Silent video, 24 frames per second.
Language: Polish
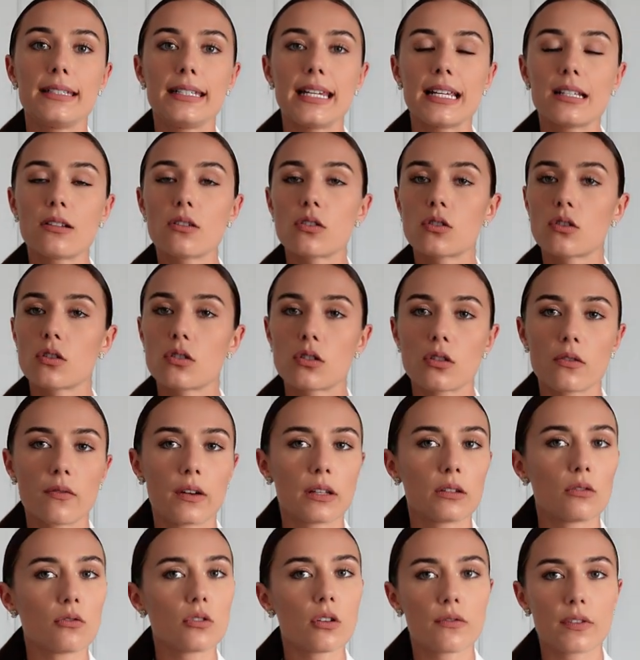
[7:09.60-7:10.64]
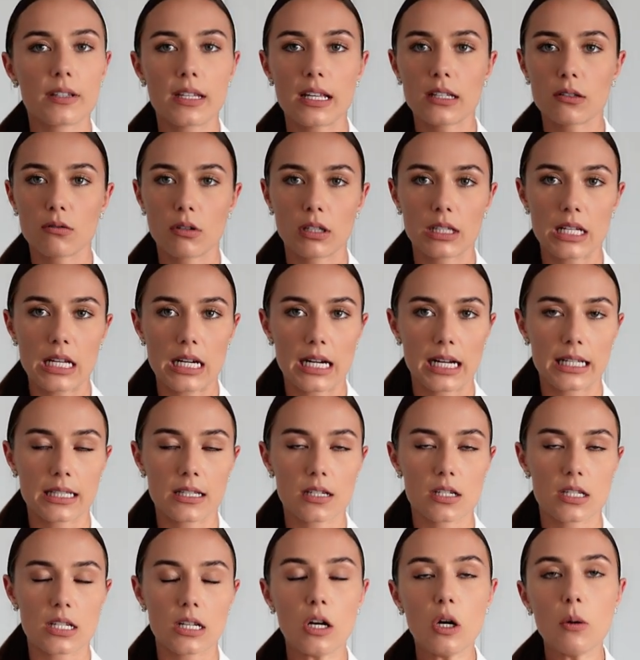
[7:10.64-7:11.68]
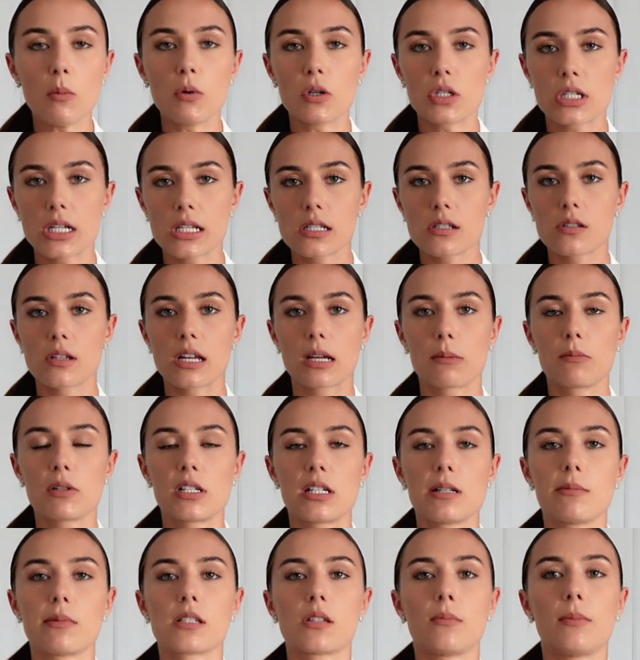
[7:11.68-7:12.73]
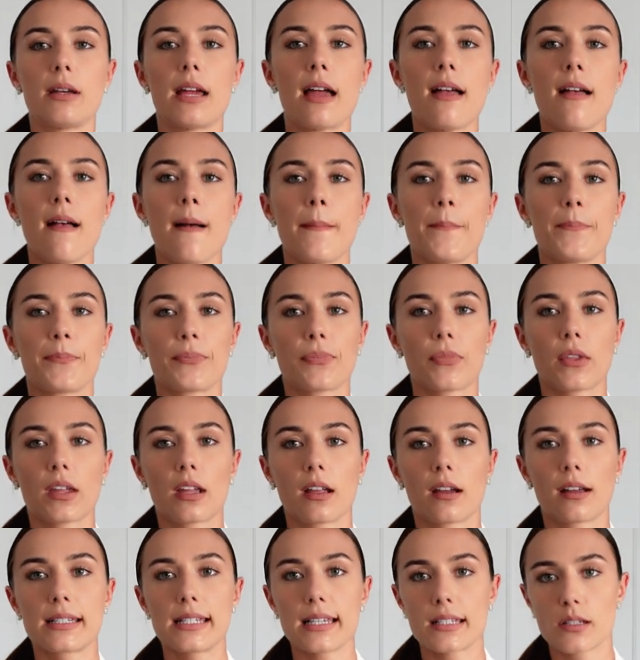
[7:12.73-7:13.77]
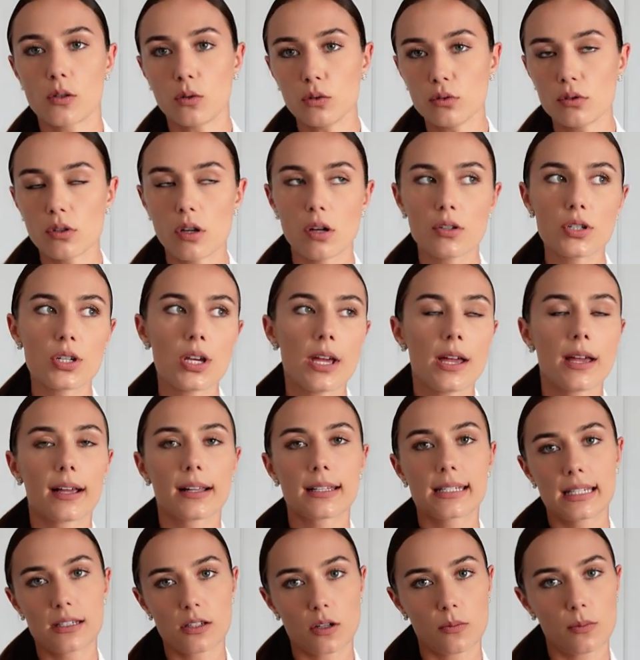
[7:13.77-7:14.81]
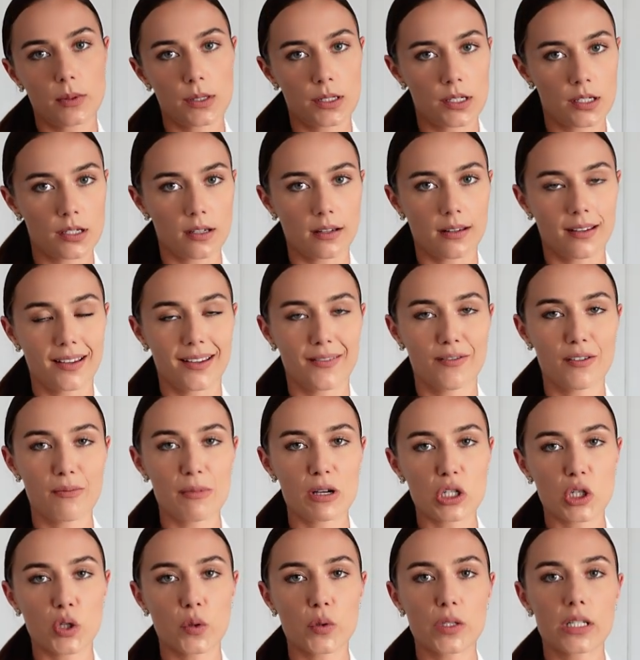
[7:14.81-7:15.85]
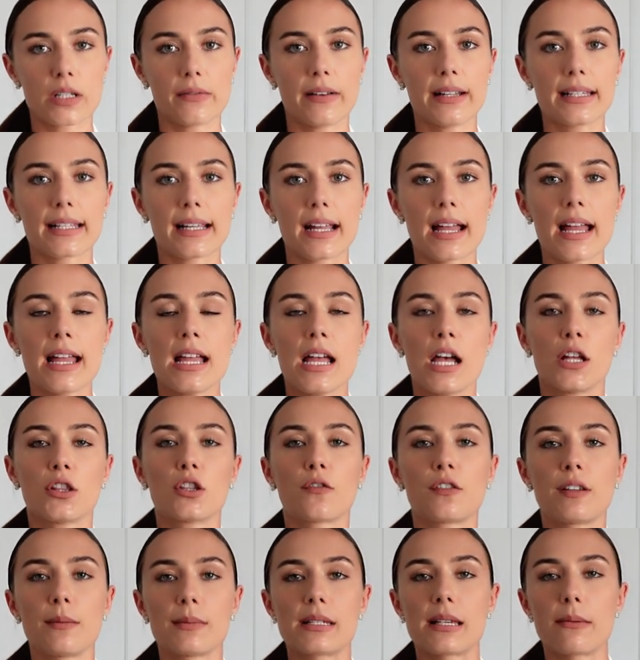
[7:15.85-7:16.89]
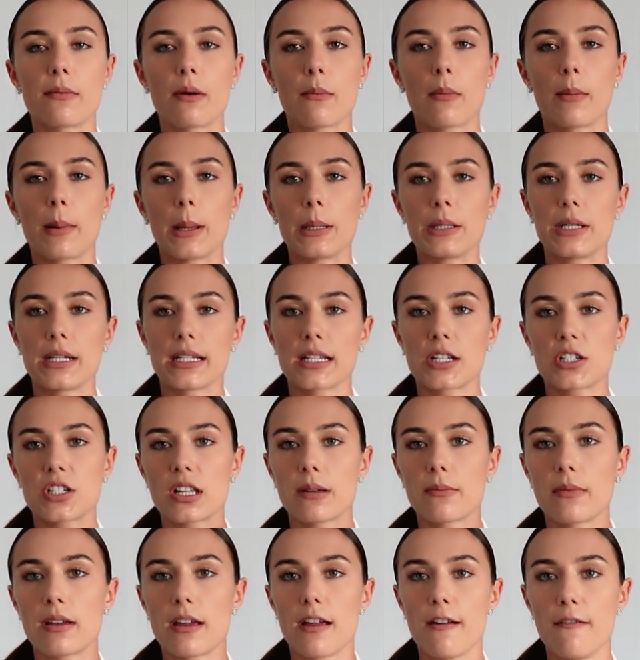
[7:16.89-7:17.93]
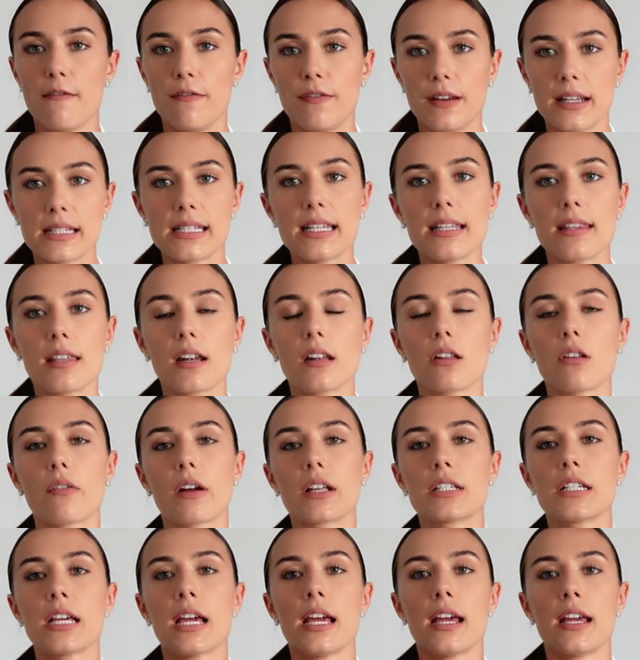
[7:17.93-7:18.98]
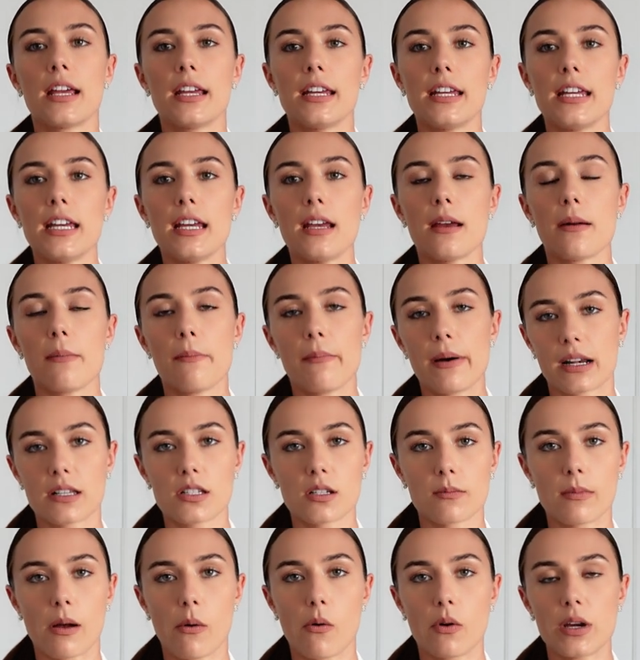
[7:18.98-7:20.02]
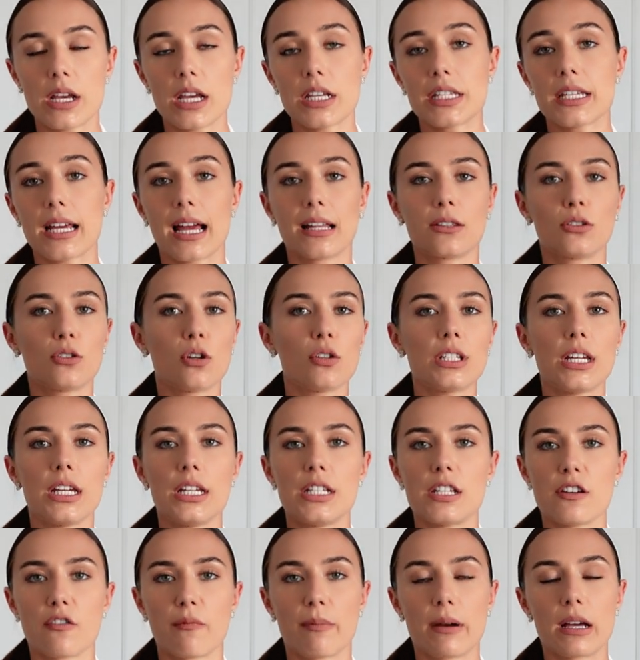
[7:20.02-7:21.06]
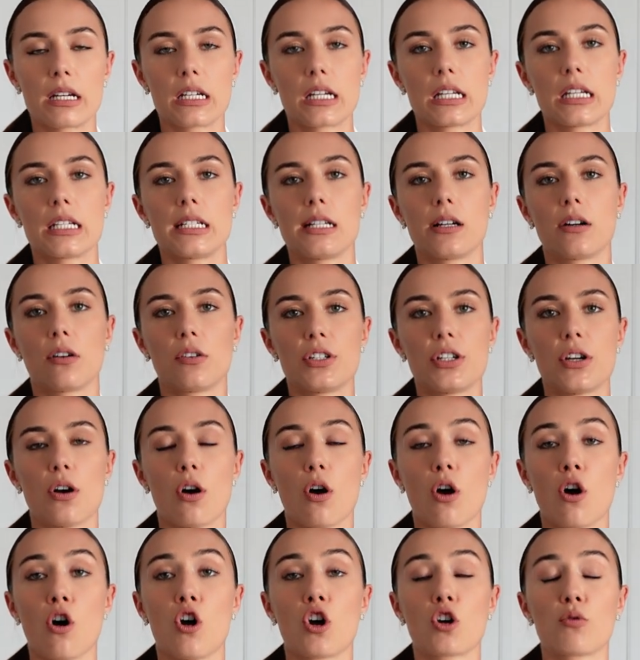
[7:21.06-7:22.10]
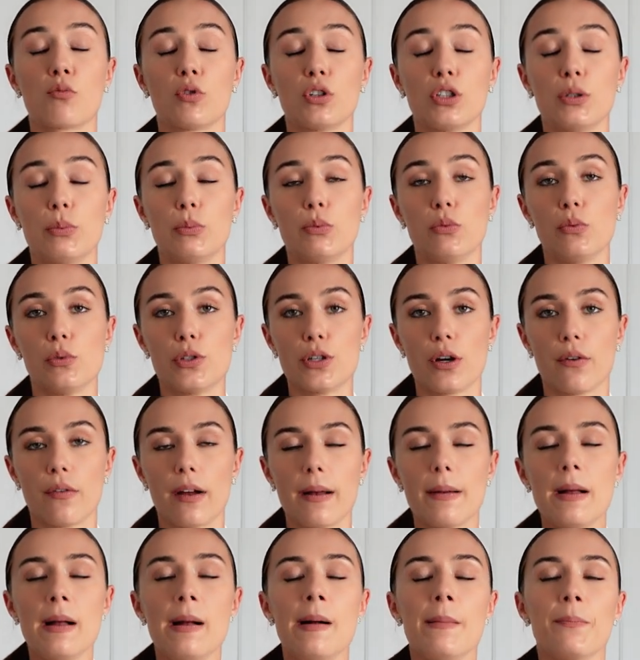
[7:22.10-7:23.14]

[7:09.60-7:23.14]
niedostosowaną do wydatku energetycznego, bo często jak myślimy sobie, mm, chcę schudnąć, chcę zrobić e, wymarzoną sylwetkę, to w tym samym momencie zaczynamy więcej trenować i bardzo mało jeść, a to nie idzie w parze, jeśli chodzi o hormony płciowe.